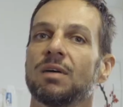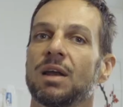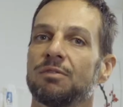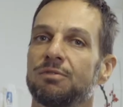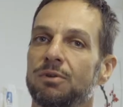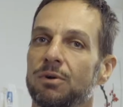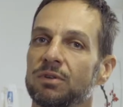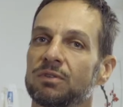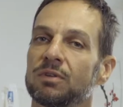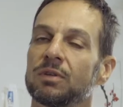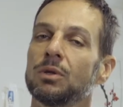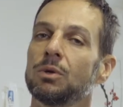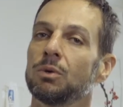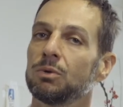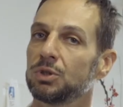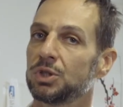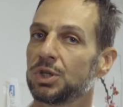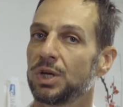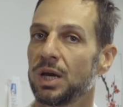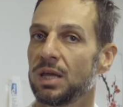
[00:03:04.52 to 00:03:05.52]
la forza di
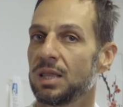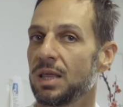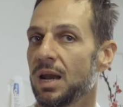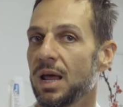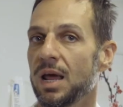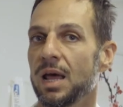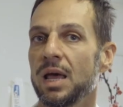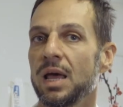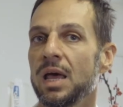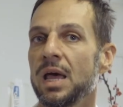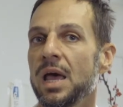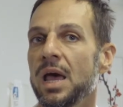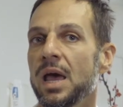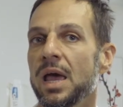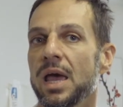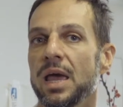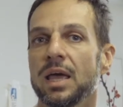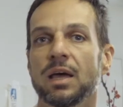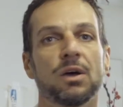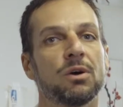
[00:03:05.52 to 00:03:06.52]
non cedere.
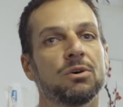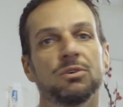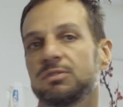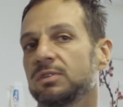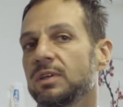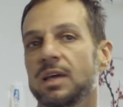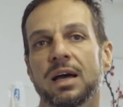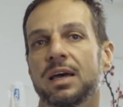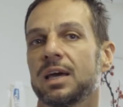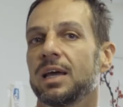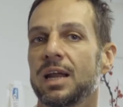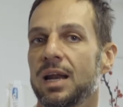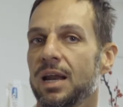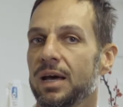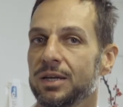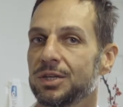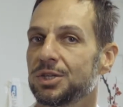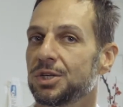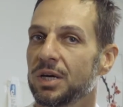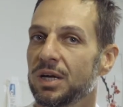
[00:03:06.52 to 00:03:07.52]
E così anche nella
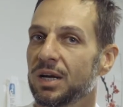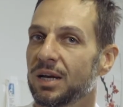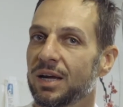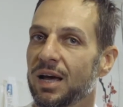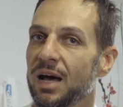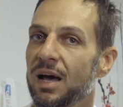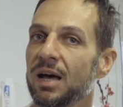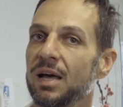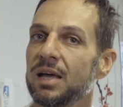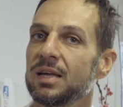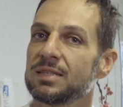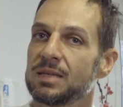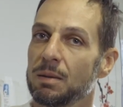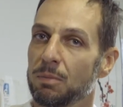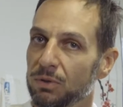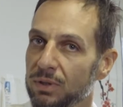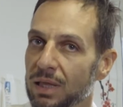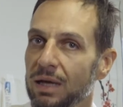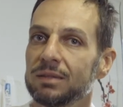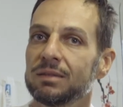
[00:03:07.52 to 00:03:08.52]
ricerca.
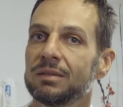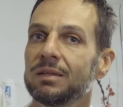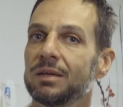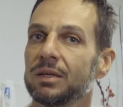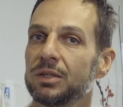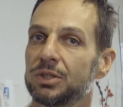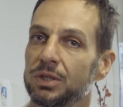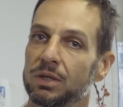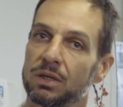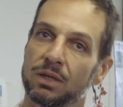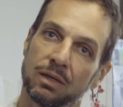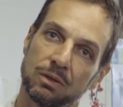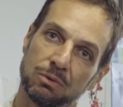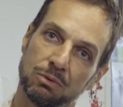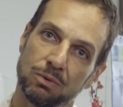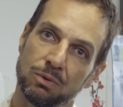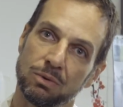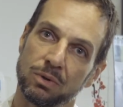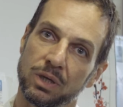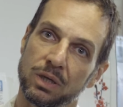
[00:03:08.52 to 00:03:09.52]
Siamo tanti
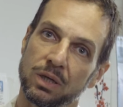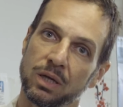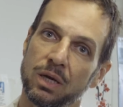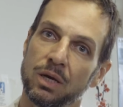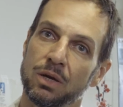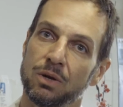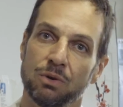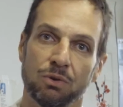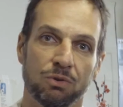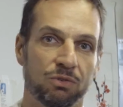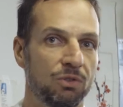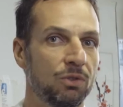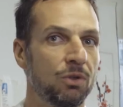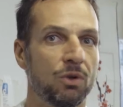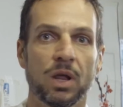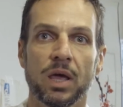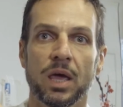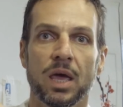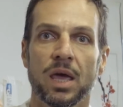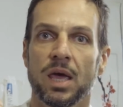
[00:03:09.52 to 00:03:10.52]
ricercatori, non,
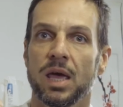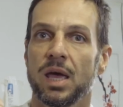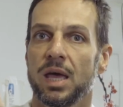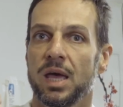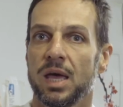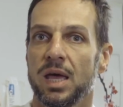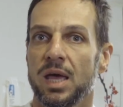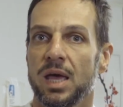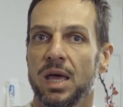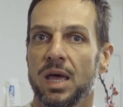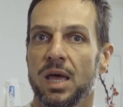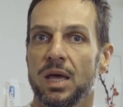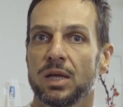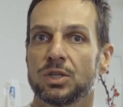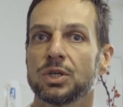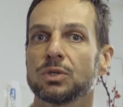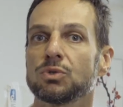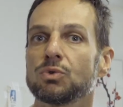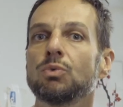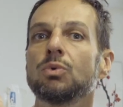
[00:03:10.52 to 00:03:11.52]
non è eh,
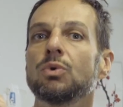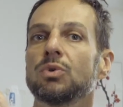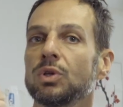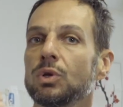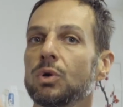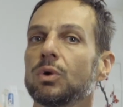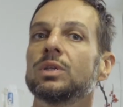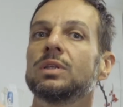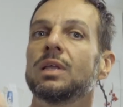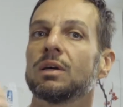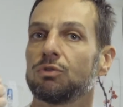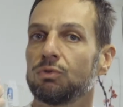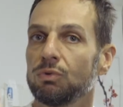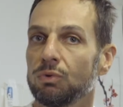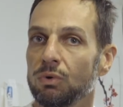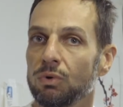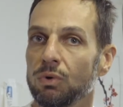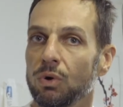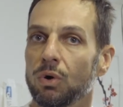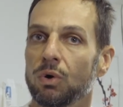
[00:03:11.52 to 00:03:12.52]
ciascuno di noi da
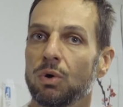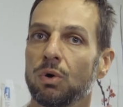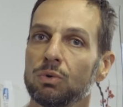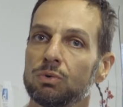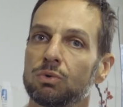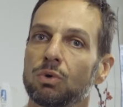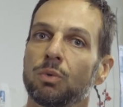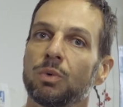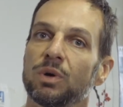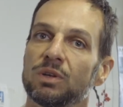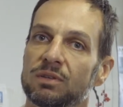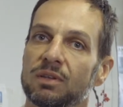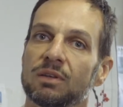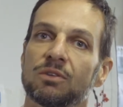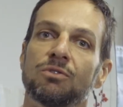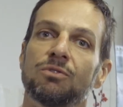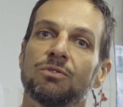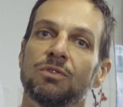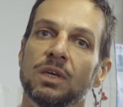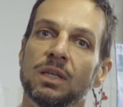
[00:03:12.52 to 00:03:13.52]
solo contro questa
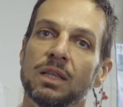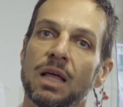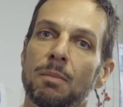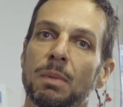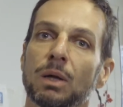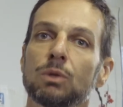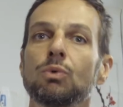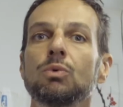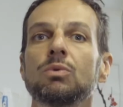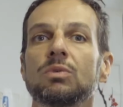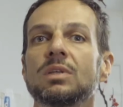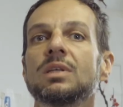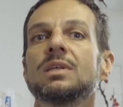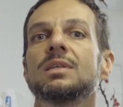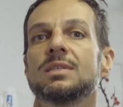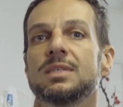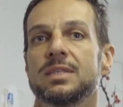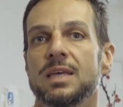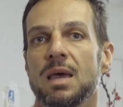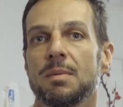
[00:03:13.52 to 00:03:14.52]
sfida, ma tutti
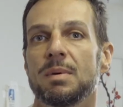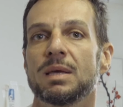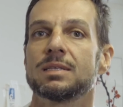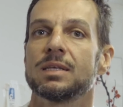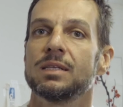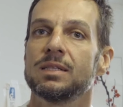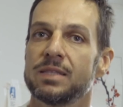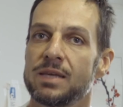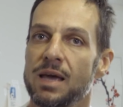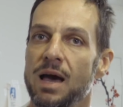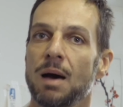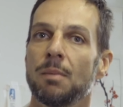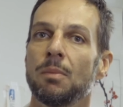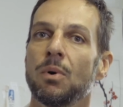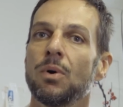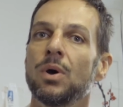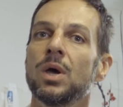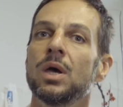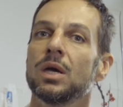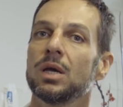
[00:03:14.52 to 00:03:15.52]
insieme
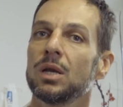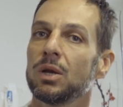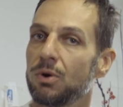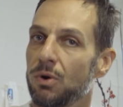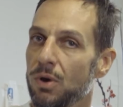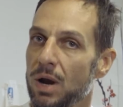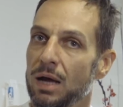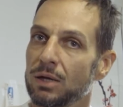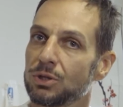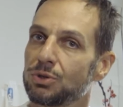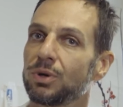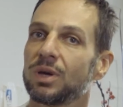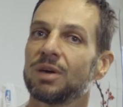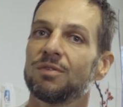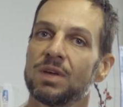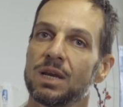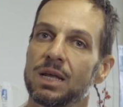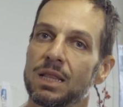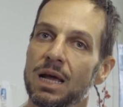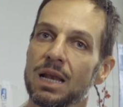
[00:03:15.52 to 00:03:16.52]
sentiamo il coraggio che
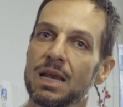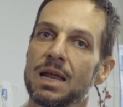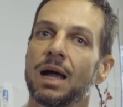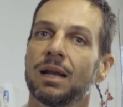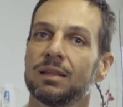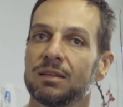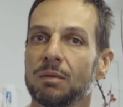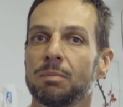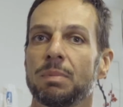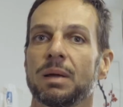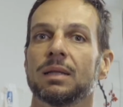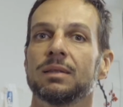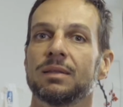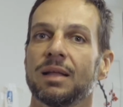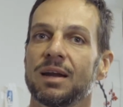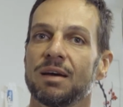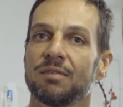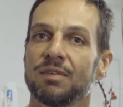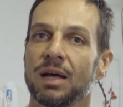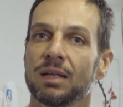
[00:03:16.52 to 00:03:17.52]
viene dagli altri per
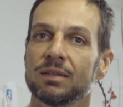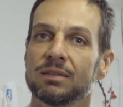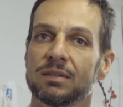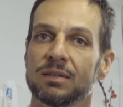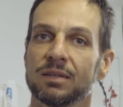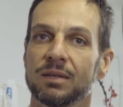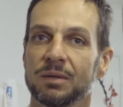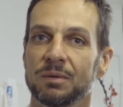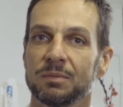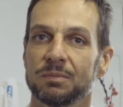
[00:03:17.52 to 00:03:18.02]
andare avanti.